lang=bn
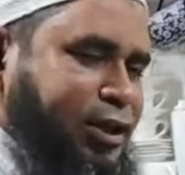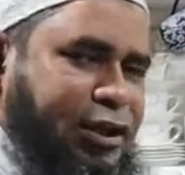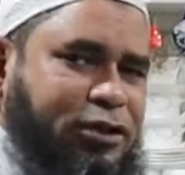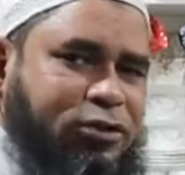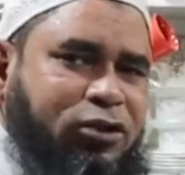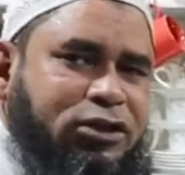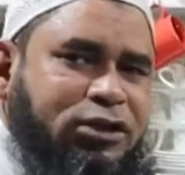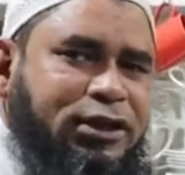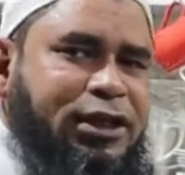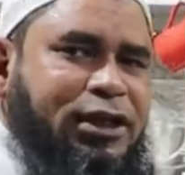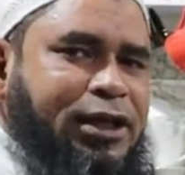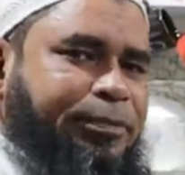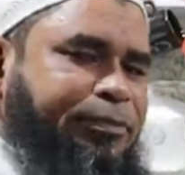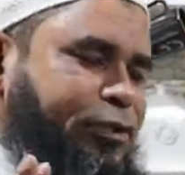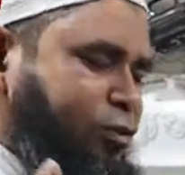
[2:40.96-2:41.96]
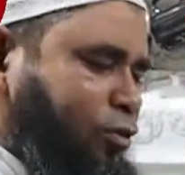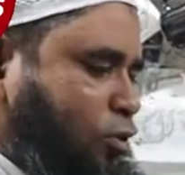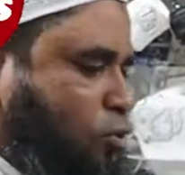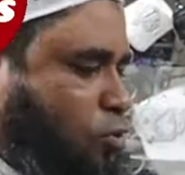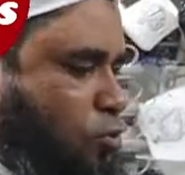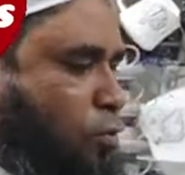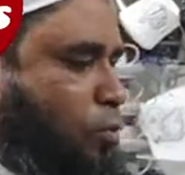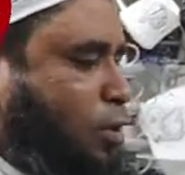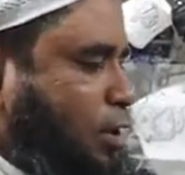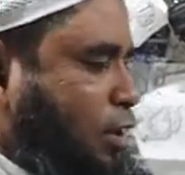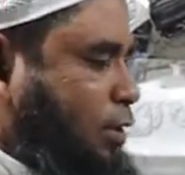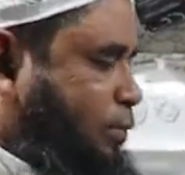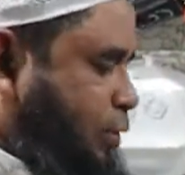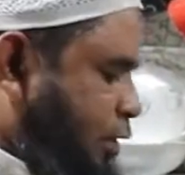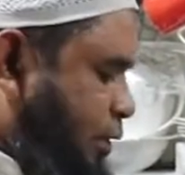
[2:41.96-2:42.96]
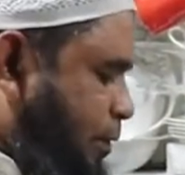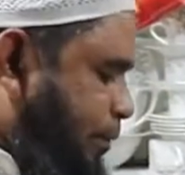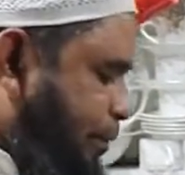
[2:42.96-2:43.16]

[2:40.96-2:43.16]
গ্রিল করতে গেলে আপনার অনেক সময় লাগবে